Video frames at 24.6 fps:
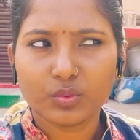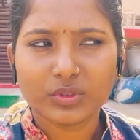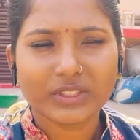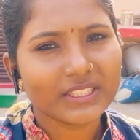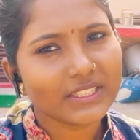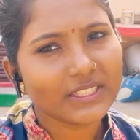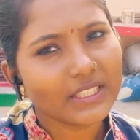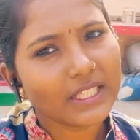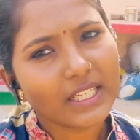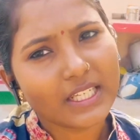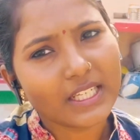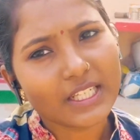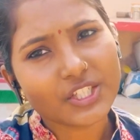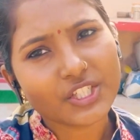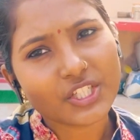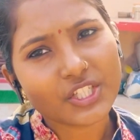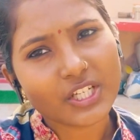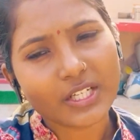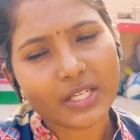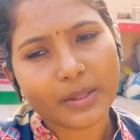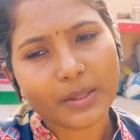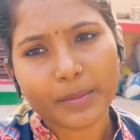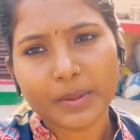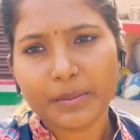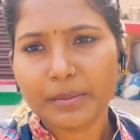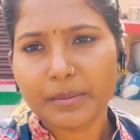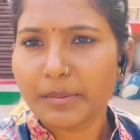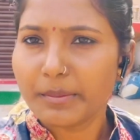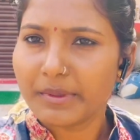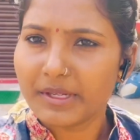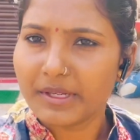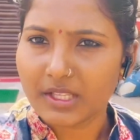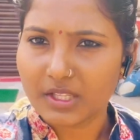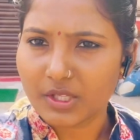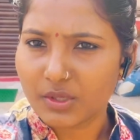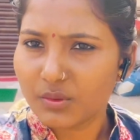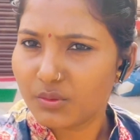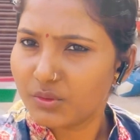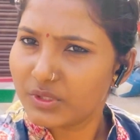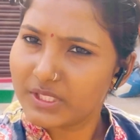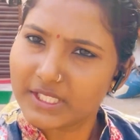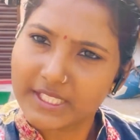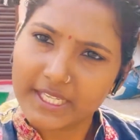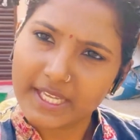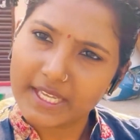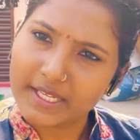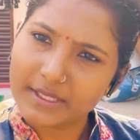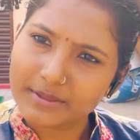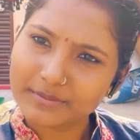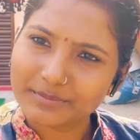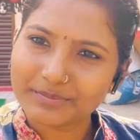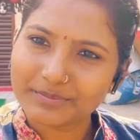सीधा लंच के टेबल में मिलती हूँ ठीक है